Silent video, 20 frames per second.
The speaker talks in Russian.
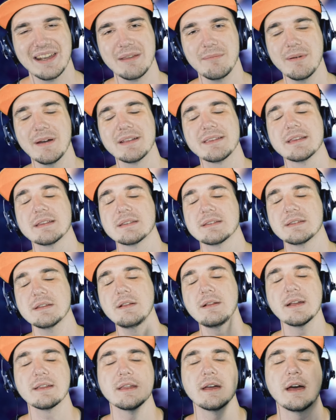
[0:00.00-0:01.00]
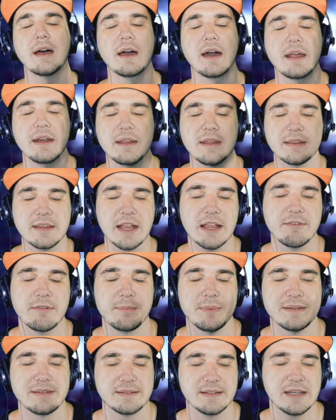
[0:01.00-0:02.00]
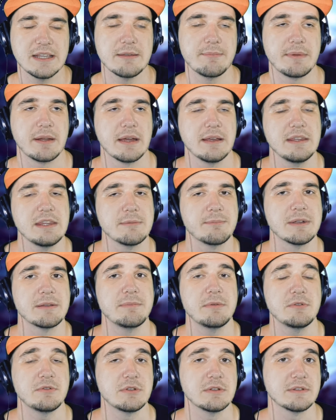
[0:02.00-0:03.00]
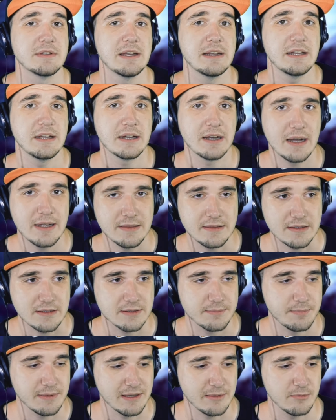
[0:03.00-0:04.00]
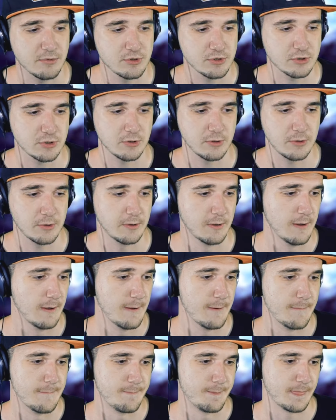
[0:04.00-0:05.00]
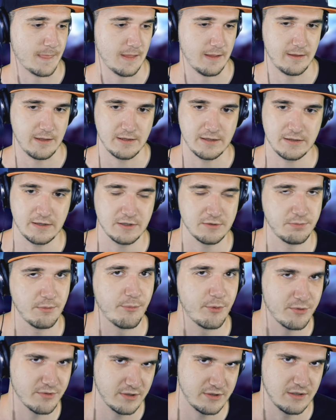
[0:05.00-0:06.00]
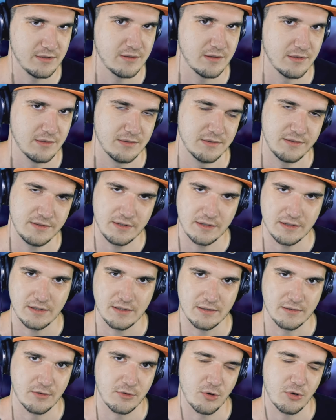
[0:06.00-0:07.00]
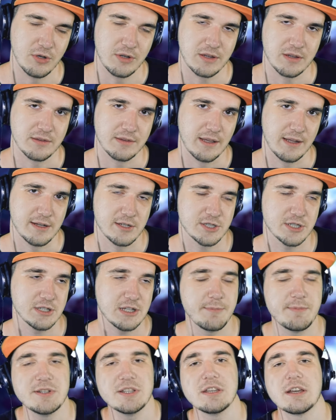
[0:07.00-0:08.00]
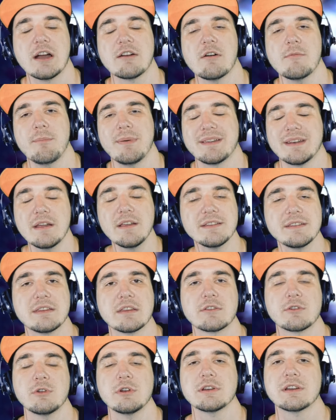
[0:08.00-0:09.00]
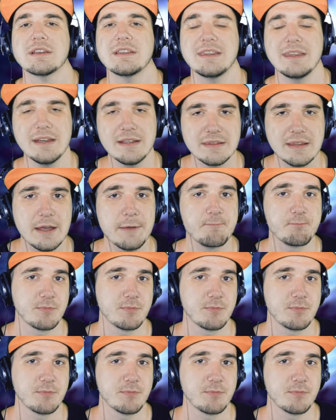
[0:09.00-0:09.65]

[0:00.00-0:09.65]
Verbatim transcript: Ребята, ссылка на оригинал в описании, приходите подписывайтесь на Алехандрос, потому что я надеюсь, мы будем смотреть те ролики дальше. Напишите, как вам понравился этот ролик, нет.